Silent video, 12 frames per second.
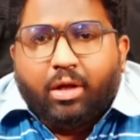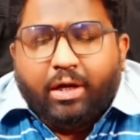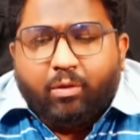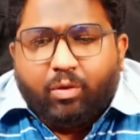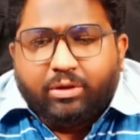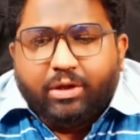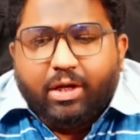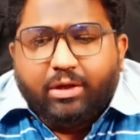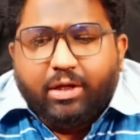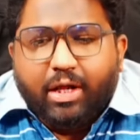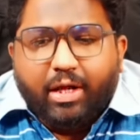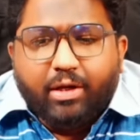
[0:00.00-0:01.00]
ఆయన
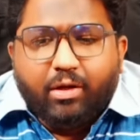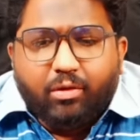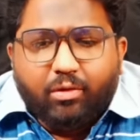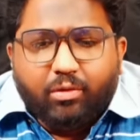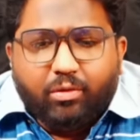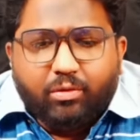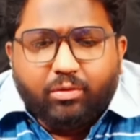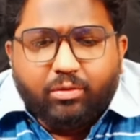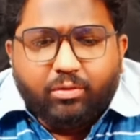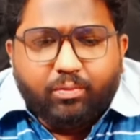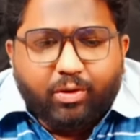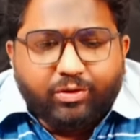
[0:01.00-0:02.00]
వందలాది లారీలో
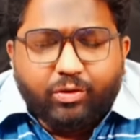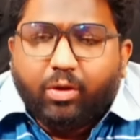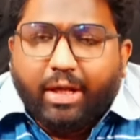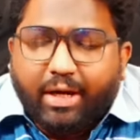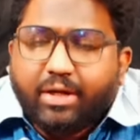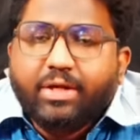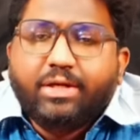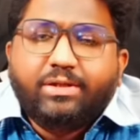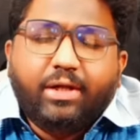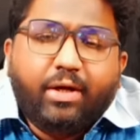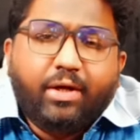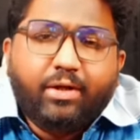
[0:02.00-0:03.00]
బస్సులో అరేంజ్
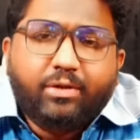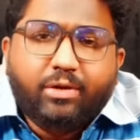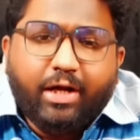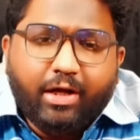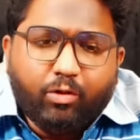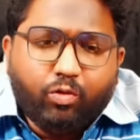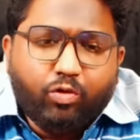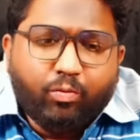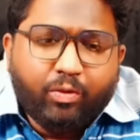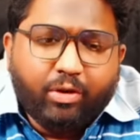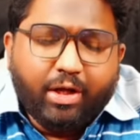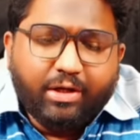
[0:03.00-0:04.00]
చేశారని ఆయన
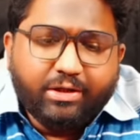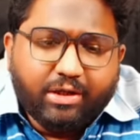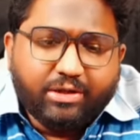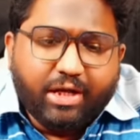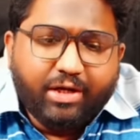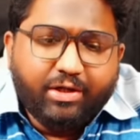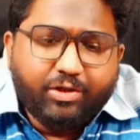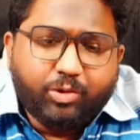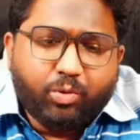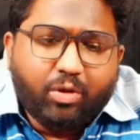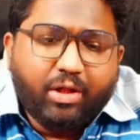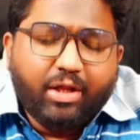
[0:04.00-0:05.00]
కుటుంబంతో ఆయన చాలా
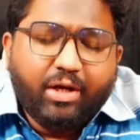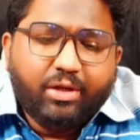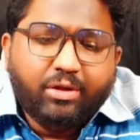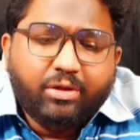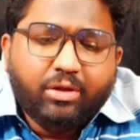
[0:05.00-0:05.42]
సాన్నిహిత్యం ఉన్నదని